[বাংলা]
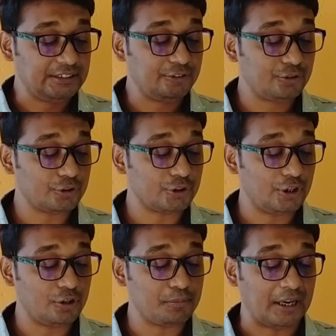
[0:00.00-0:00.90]

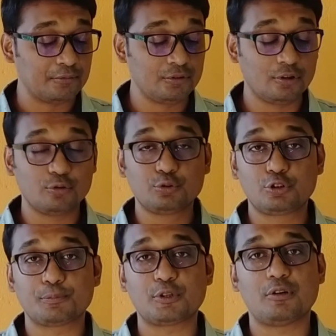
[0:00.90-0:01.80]
চিত্রসহ বায়ুমণ্ডল
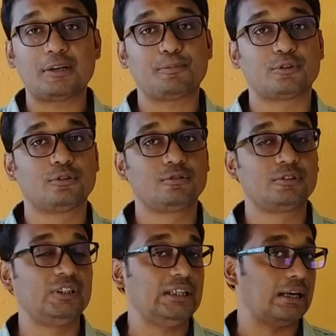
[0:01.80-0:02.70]
উত্তপ্ত হওয়ার
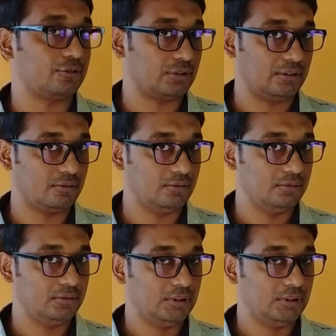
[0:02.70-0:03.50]
পদ্ধতিগুলি আলোচনা করো